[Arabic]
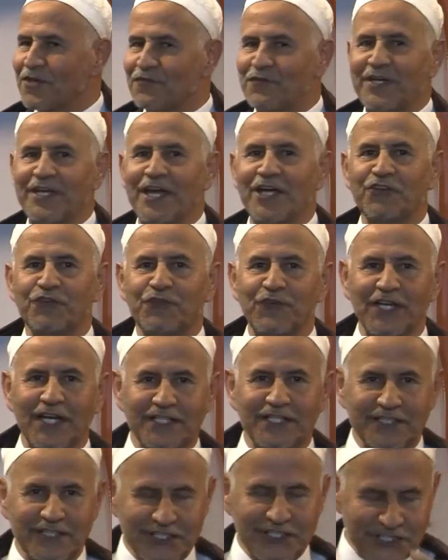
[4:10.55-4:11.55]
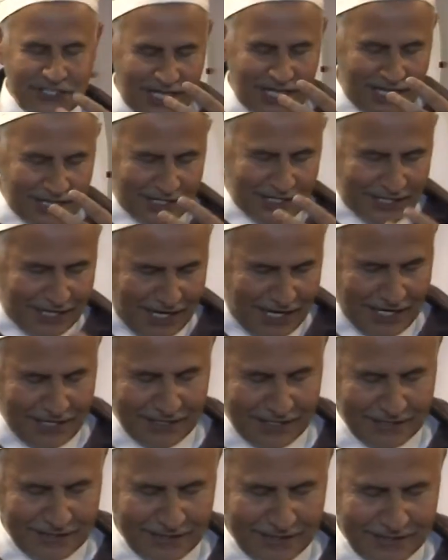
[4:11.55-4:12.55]
فيكفي أن تستحضر
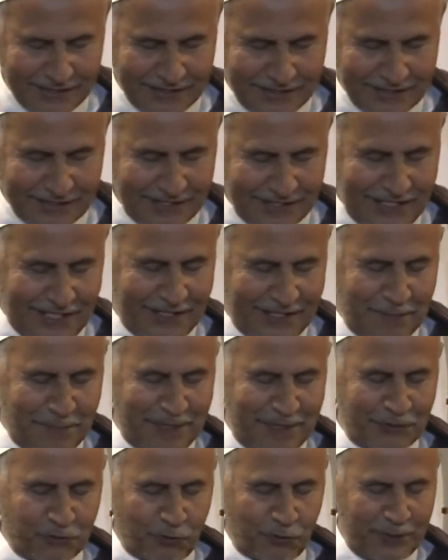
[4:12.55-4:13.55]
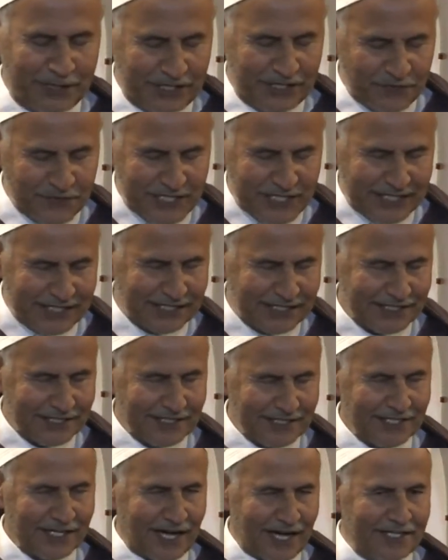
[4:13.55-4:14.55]
يعني بينك وبين نفسك
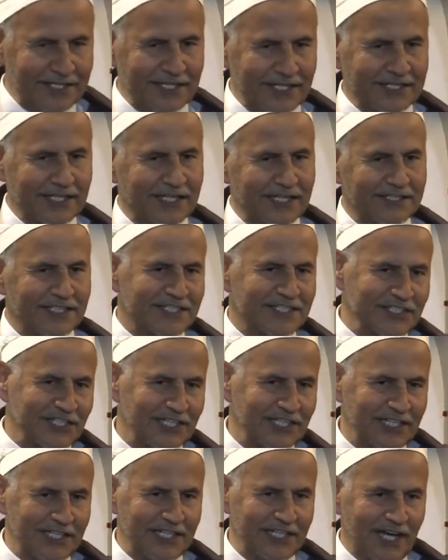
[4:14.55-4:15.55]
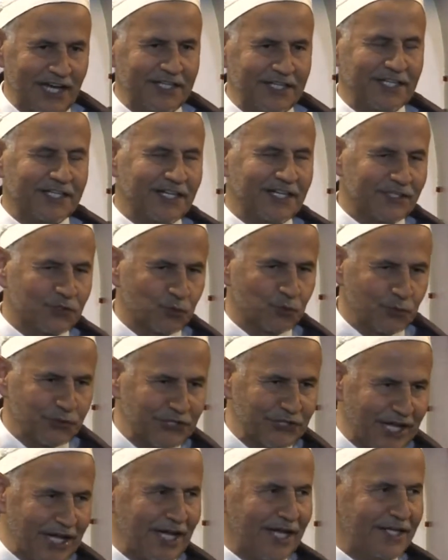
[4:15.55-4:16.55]
أنك غادي تصلي أنك
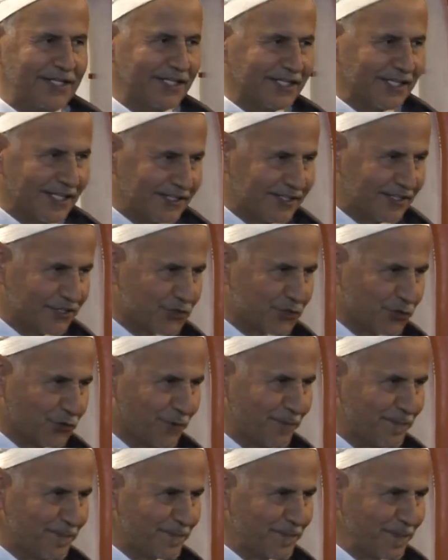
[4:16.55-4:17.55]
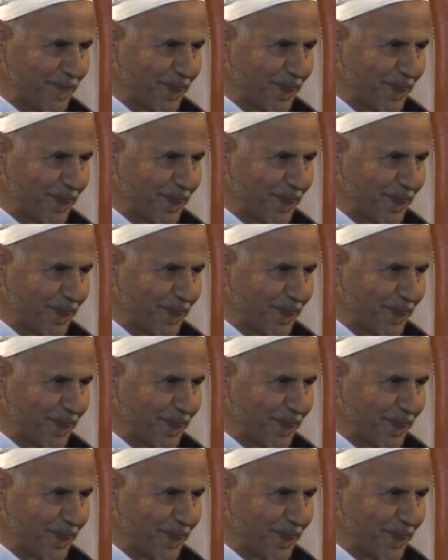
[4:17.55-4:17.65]
غتوضأ أنك غادي تصوم